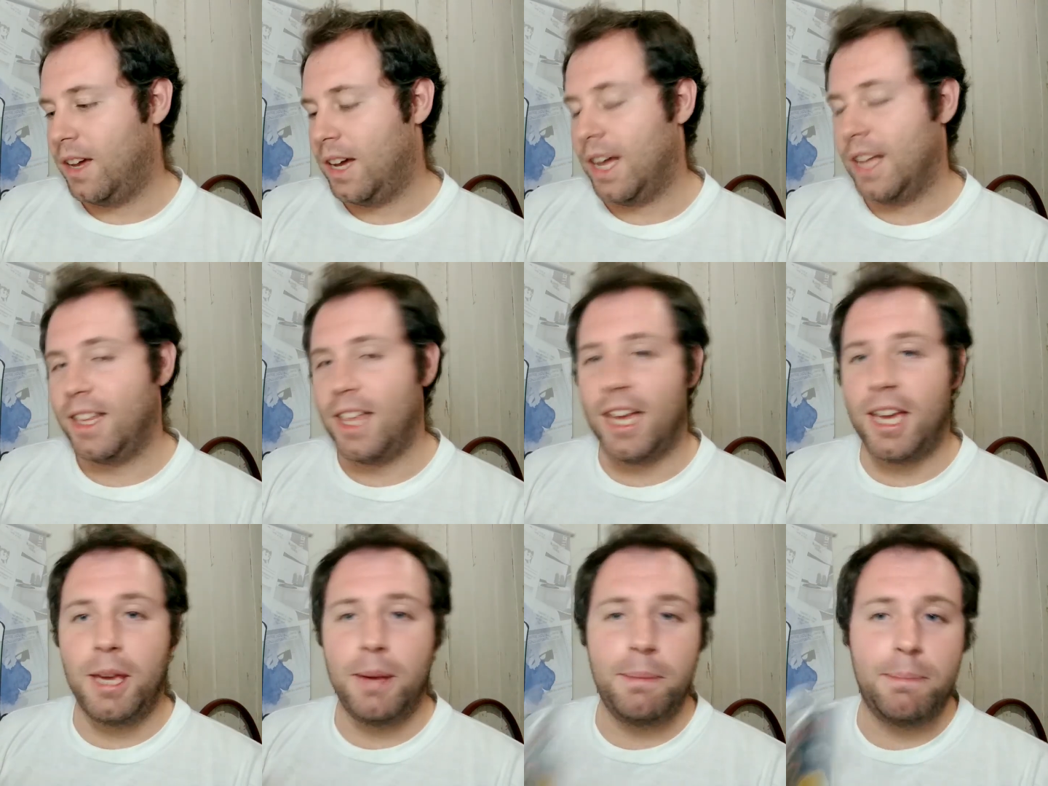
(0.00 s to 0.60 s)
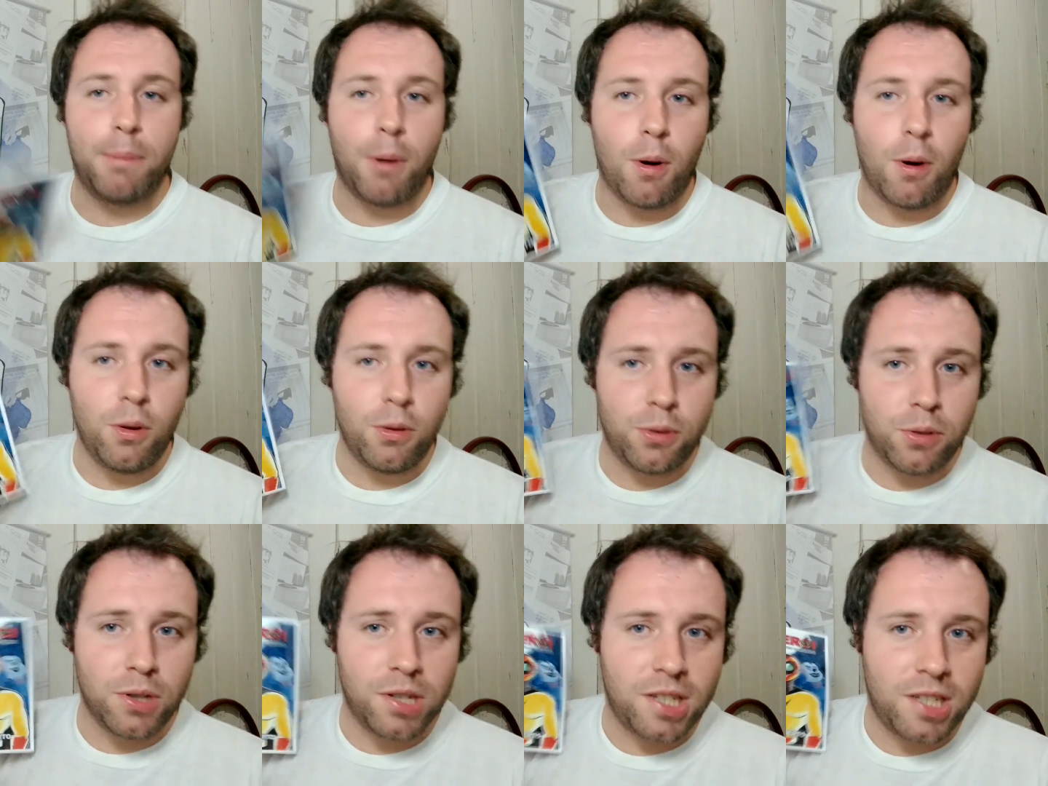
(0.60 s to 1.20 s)
até que
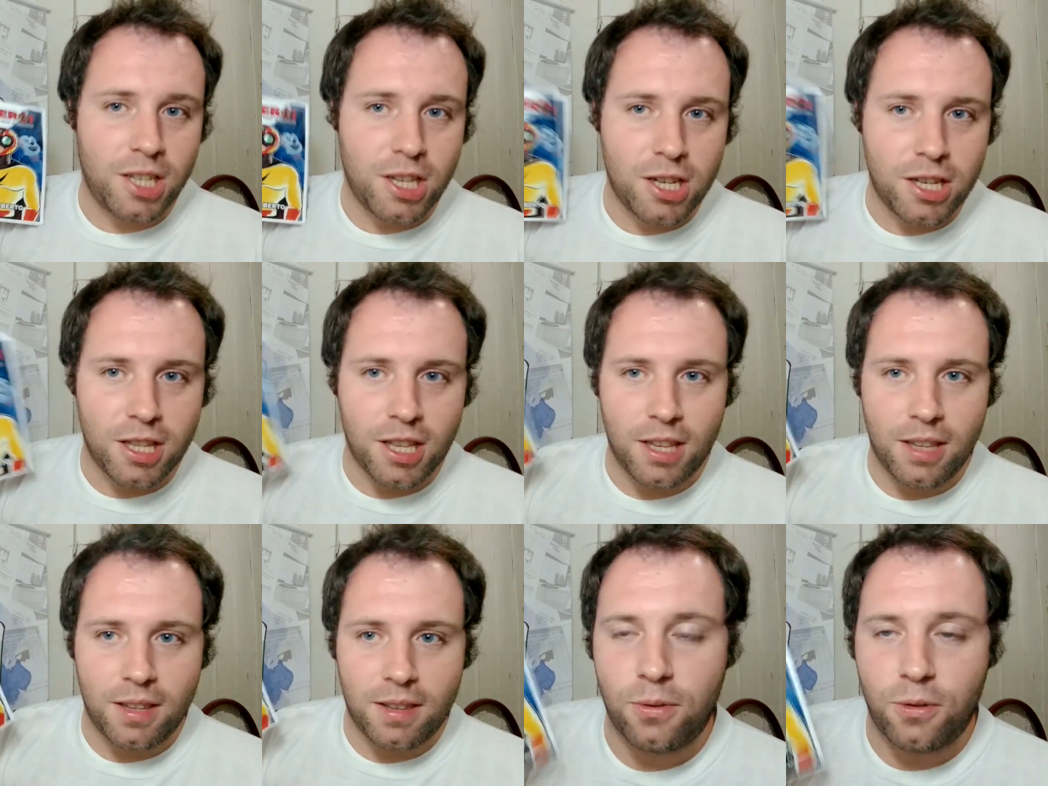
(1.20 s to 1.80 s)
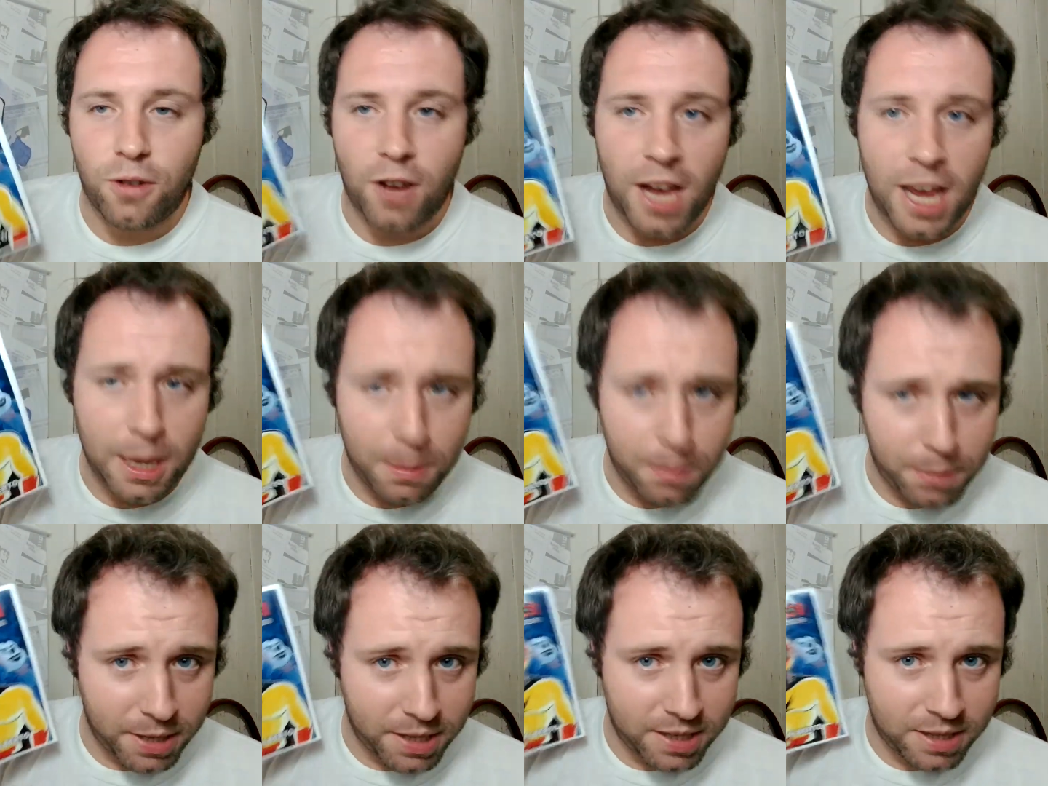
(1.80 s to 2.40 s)
ponto o Sidney
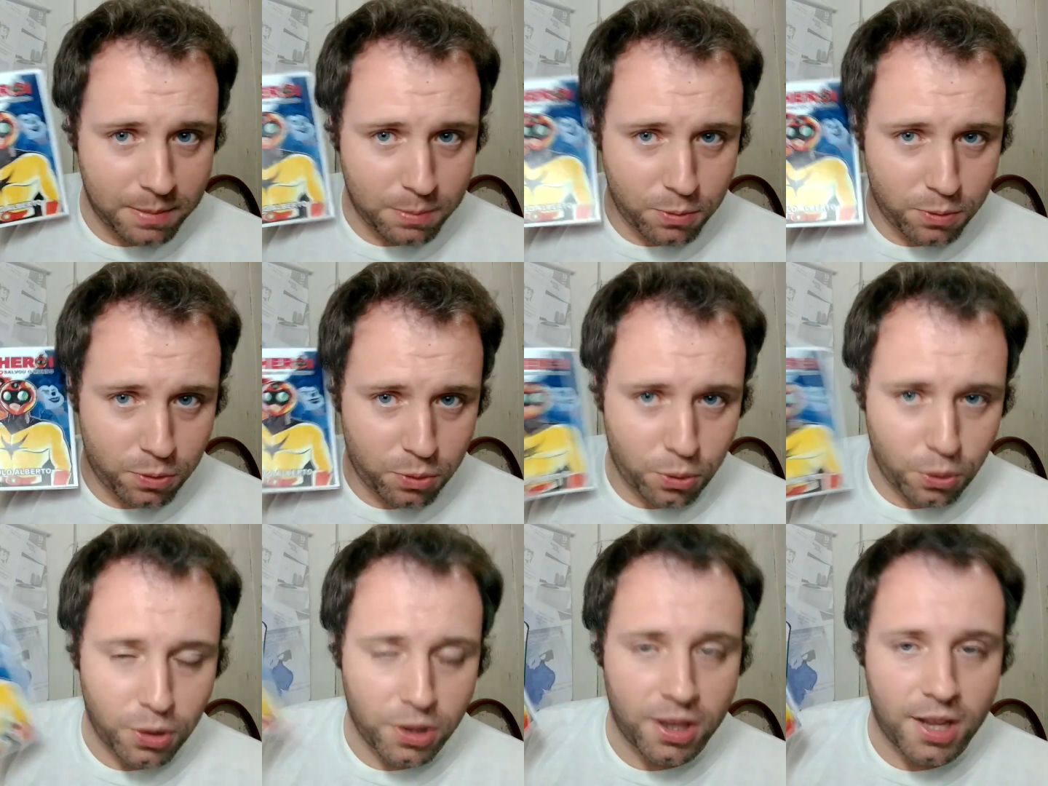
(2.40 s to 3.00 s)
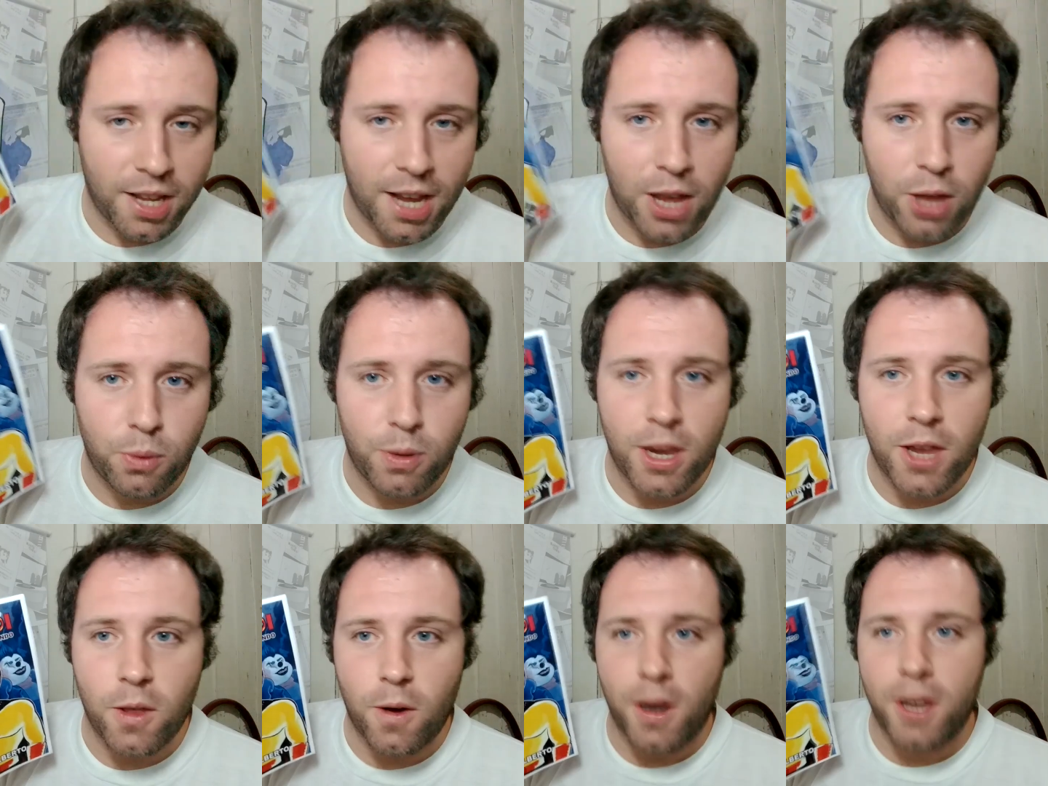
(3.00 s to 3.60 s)
vai para se tornar
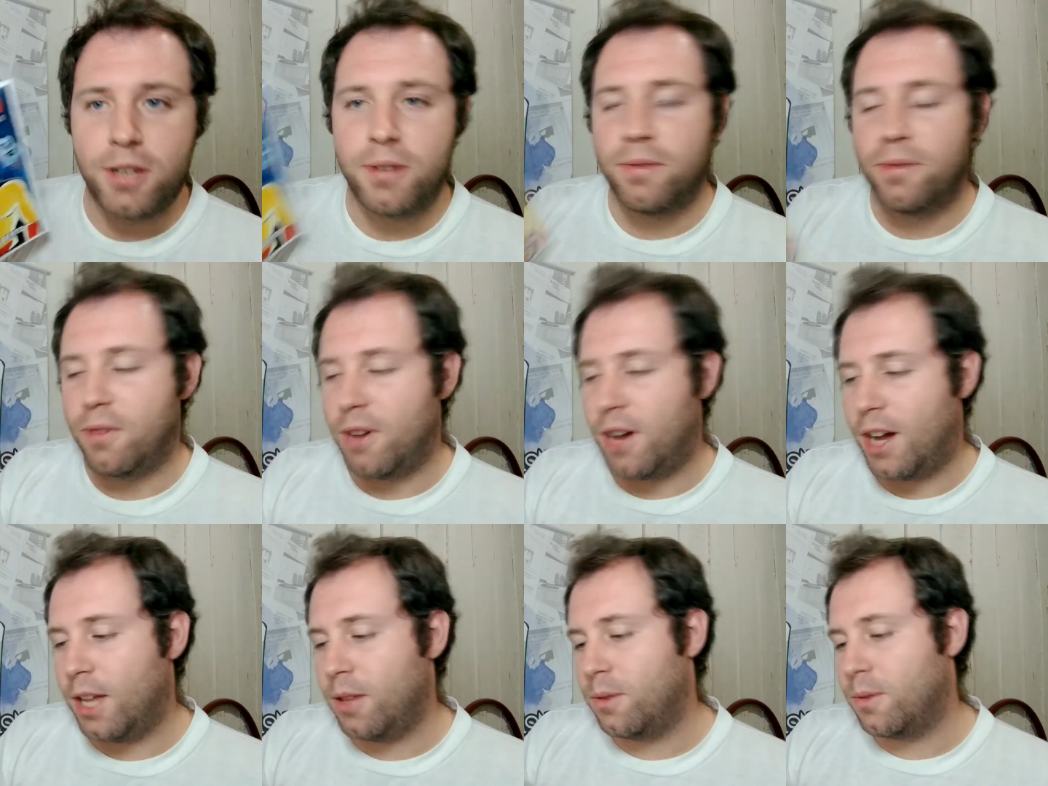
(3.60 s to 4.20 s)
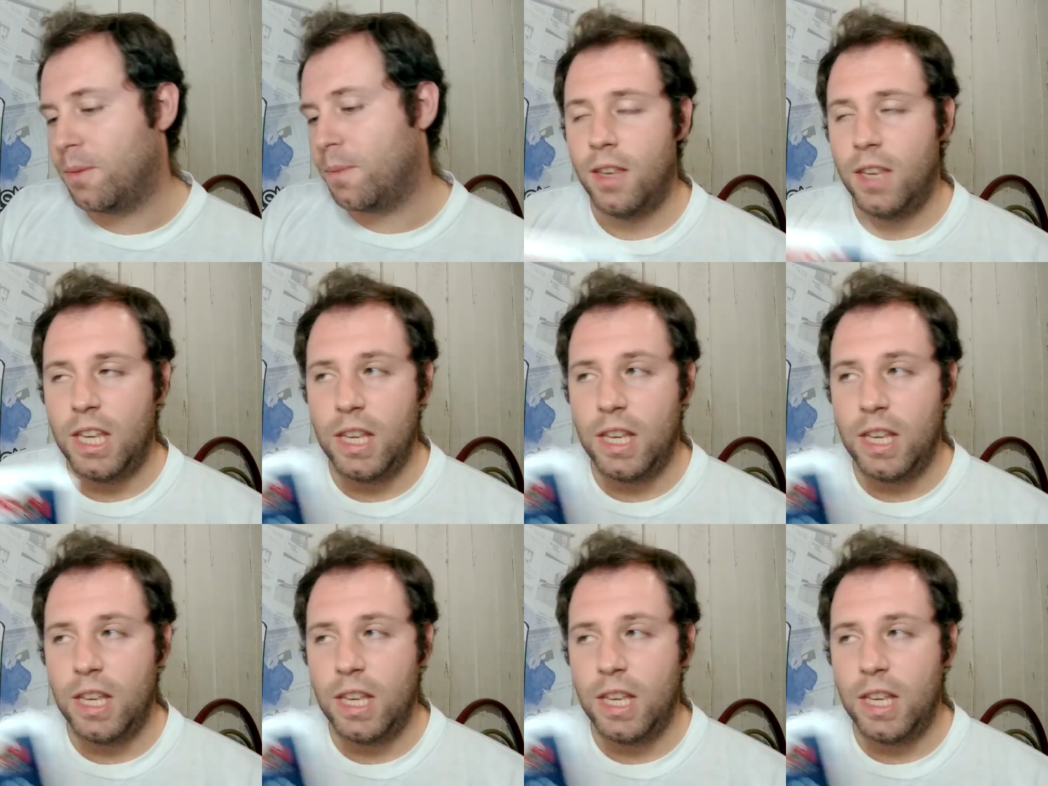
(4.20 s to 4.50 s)
um herói de fato.